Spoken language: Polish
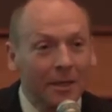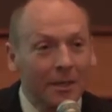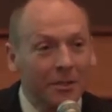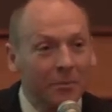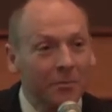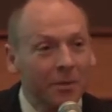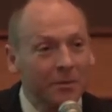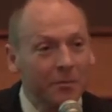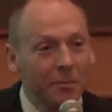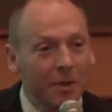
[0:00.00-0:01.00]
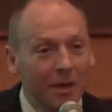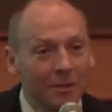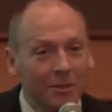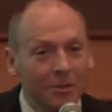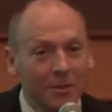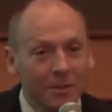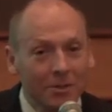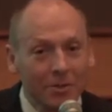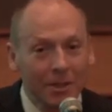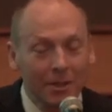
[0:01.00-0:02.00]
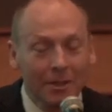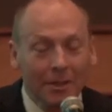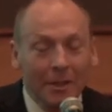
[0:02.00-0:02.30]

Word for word: Ja chciałbym Państwu pokazać, że jest troszkę